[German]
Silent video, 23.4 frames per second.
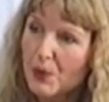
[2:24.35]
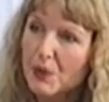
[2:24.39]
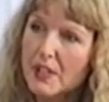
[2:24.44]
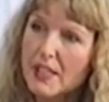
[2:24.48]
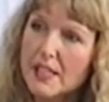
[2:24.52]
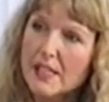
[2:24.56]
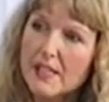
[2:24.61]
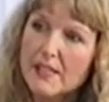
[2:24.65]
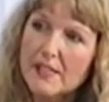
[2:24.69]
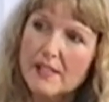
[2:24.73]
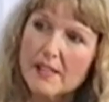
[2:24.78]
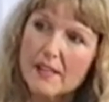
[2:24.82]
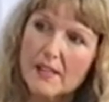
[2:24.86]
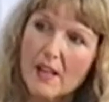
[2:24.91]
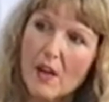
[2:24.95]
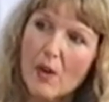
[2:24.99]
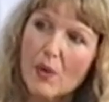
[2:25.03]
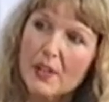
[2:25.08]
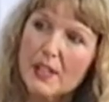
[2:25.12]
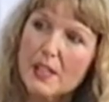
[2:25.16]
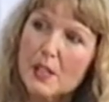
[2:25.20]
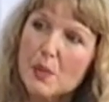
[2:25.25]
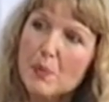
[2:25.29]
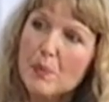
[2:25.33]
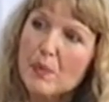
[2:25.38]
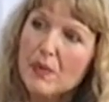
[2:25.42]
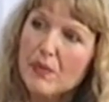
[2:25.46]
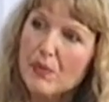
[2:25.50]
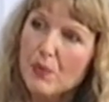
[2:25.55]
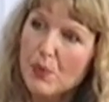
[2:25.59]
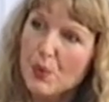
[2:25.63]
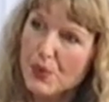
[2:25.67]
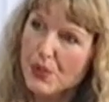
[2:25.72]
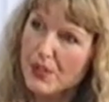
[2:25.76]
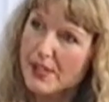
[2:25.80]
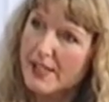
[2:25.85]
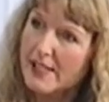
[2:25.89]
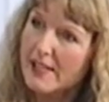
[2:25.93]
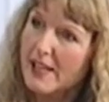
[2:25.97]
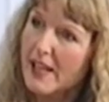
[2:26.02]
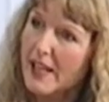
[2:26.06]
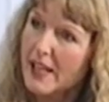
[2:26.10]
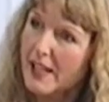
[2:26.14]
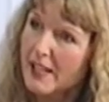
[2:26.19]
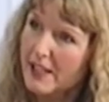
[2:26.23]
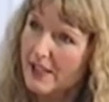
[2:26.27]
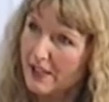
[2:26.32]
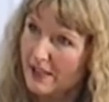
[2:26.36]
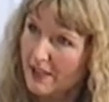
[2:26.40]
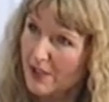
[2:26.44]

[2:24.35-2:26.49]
und dann ist es auch ins Bewusstsein,